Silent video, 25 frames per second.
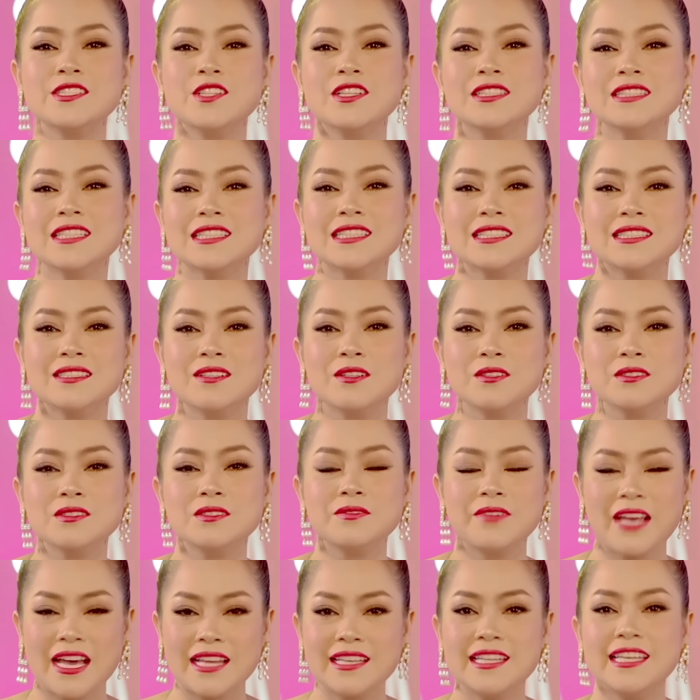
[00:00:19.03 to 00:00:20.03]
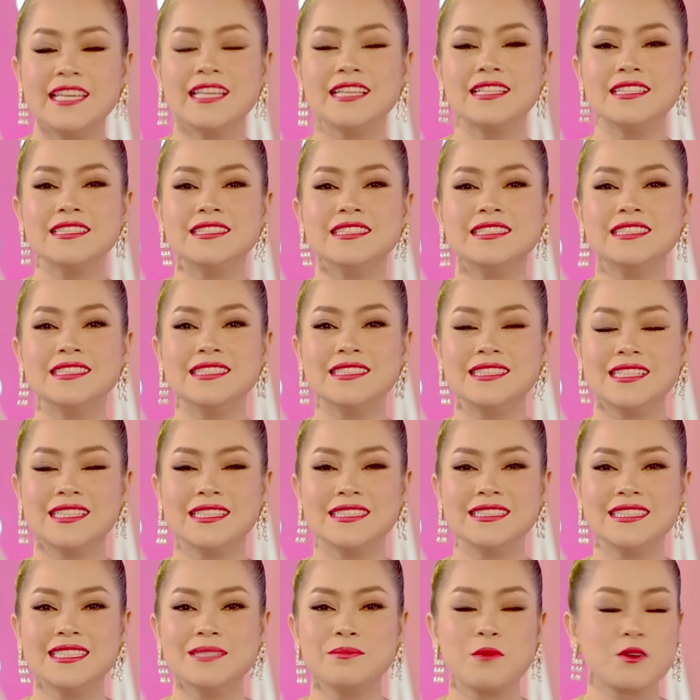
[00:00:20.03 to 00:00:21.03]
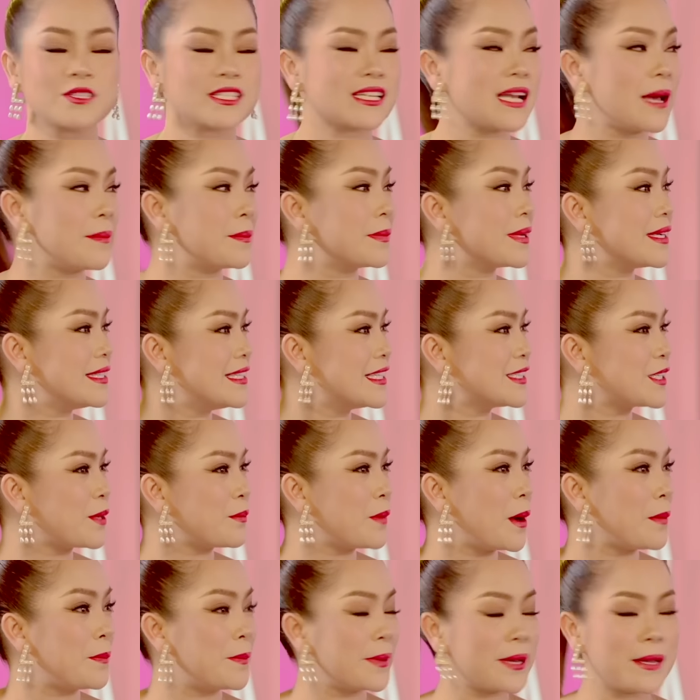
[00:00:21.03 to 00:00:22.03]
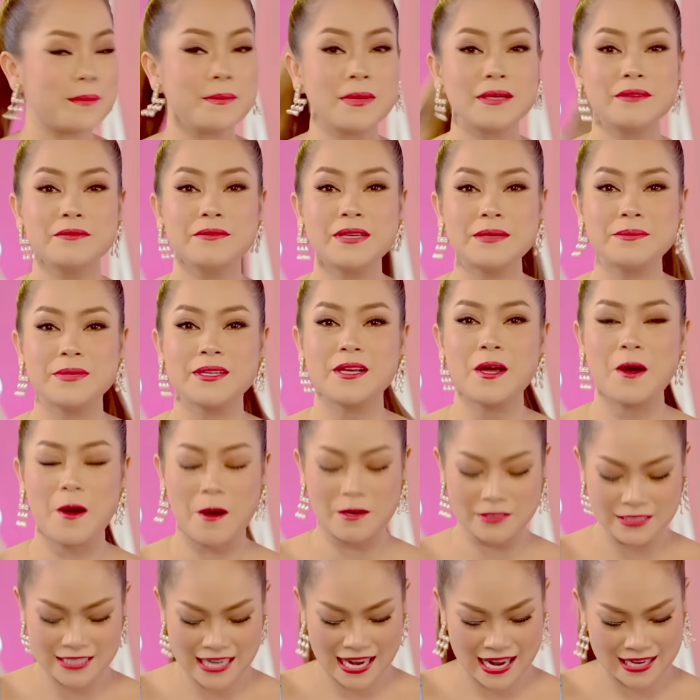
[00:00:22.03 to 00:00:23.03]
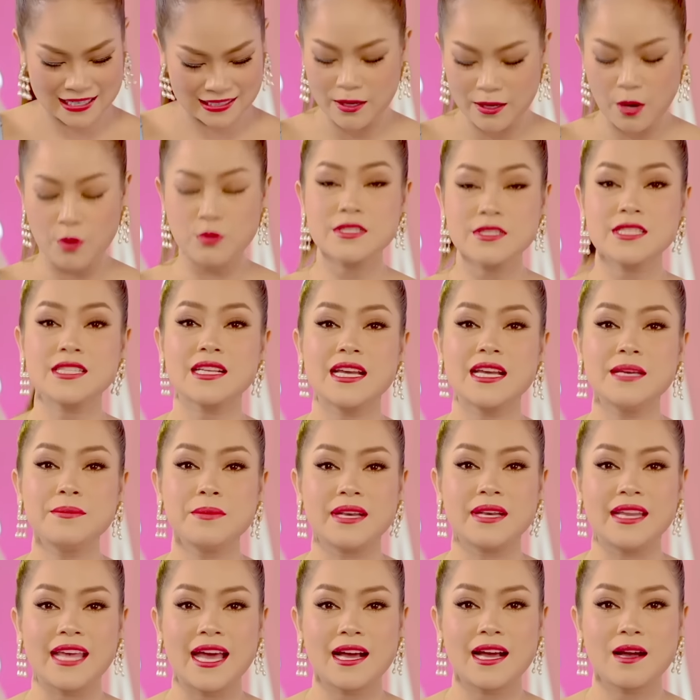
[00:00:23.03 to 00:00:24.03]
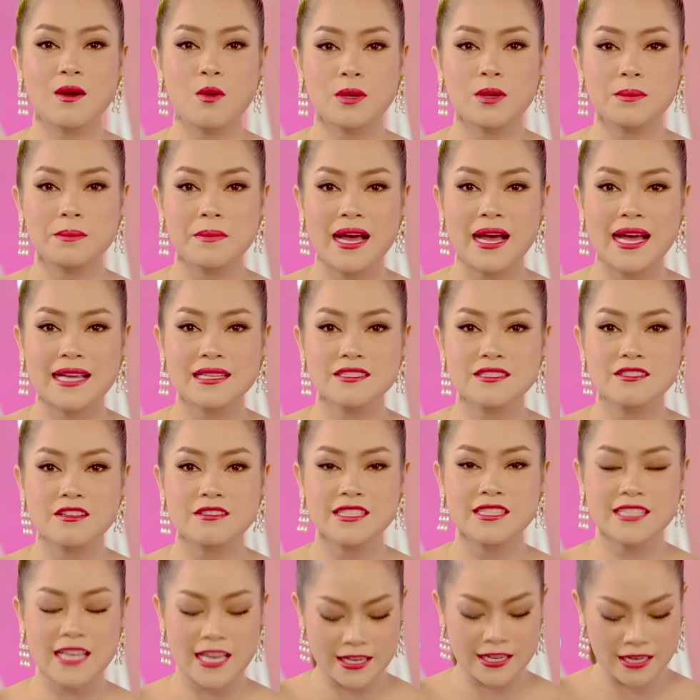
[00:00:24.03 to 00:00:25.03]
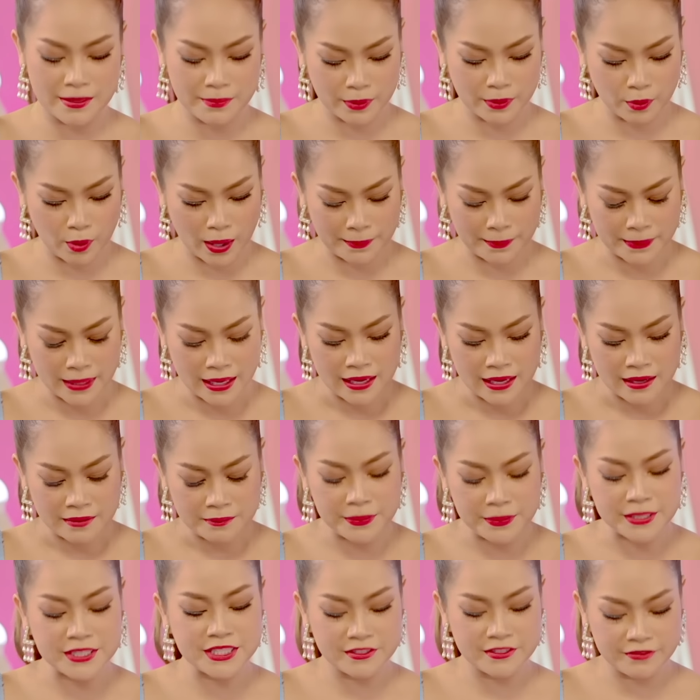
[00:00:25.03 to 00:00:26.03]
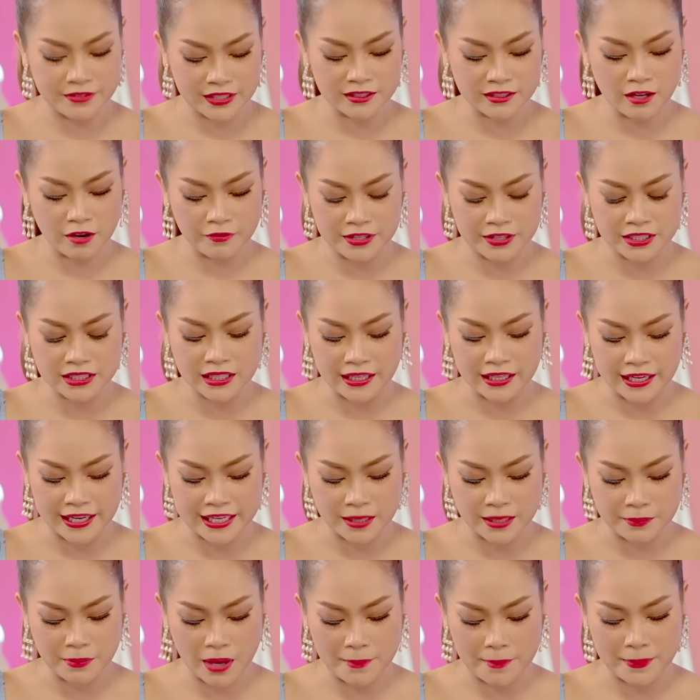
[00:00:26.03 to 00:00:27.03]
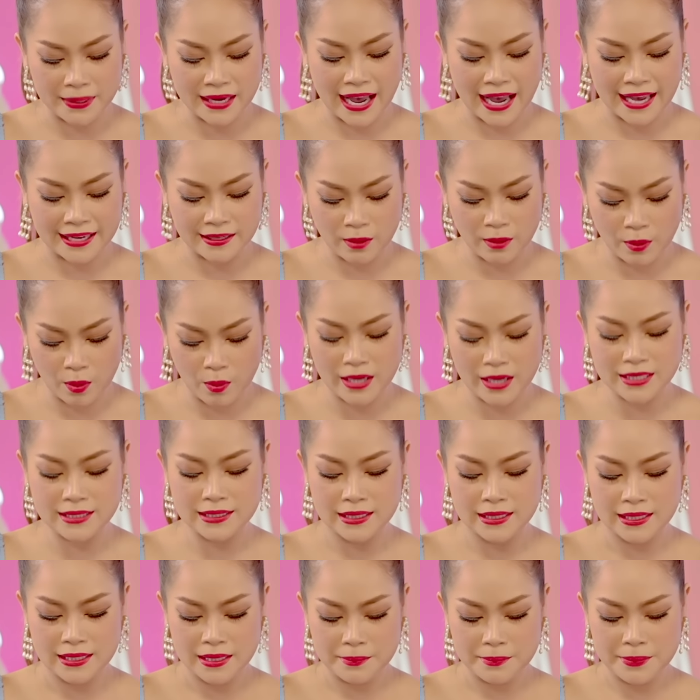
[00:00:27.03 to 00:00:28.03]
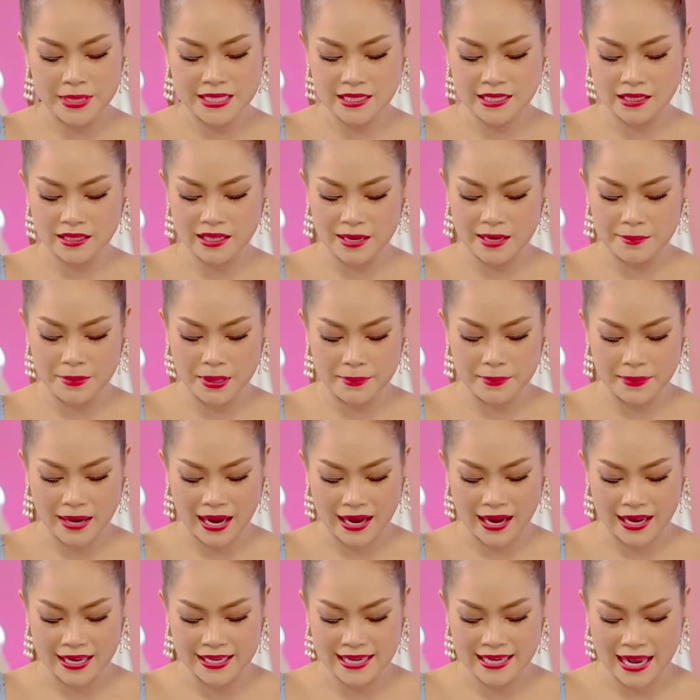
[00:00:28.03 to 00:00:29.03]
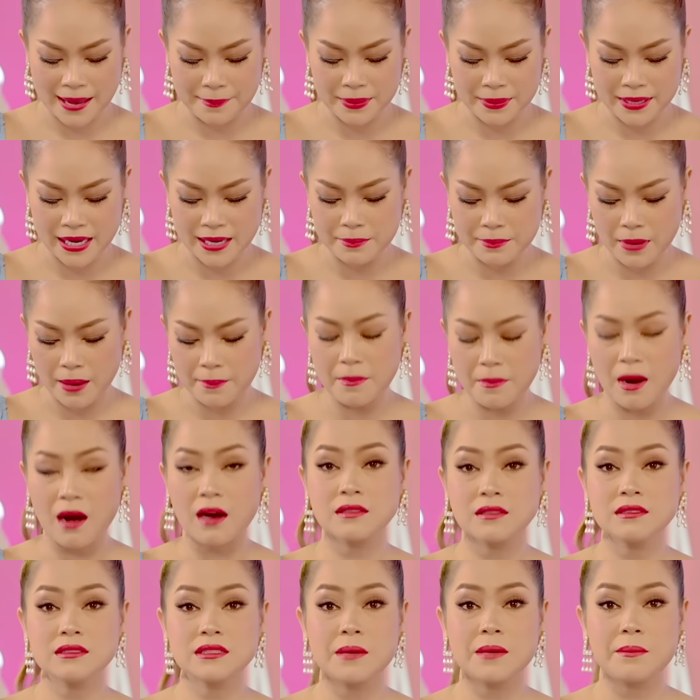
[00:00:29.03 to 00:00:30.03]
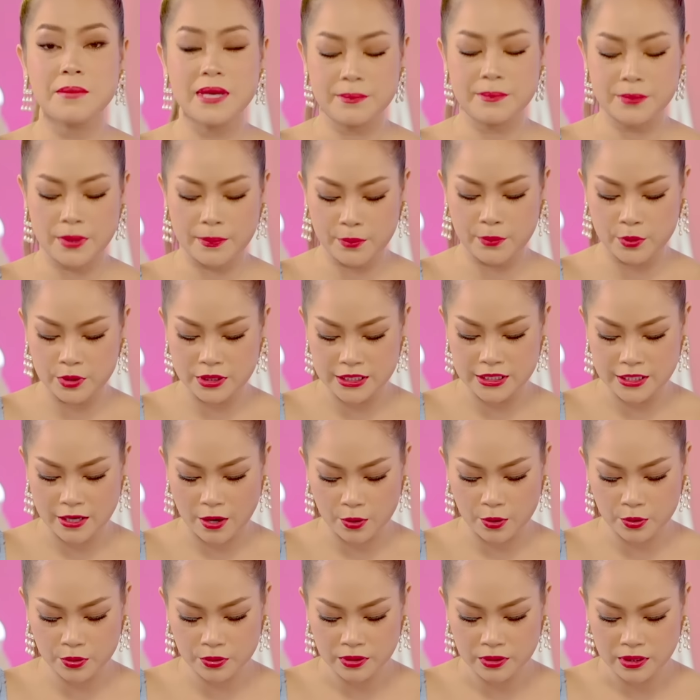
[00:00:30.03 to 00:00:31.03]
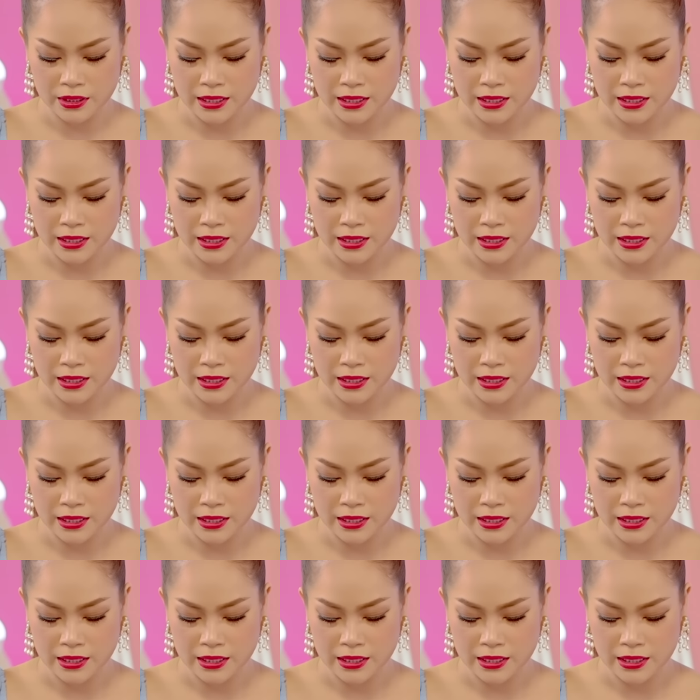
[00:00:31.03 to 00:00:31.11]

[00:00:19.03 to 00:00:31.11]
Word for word: chốn với nông vẹn ní cứ dương một đạp riêng đã bao prey mật vì mà đón trả con srei mà đẹp quạt ban sở xe đi prop bị chỉ vật ở Việt Nam đã bao mà đại quạt bị srei mềm mái đại đây bọc bóng từ miền Prapon chống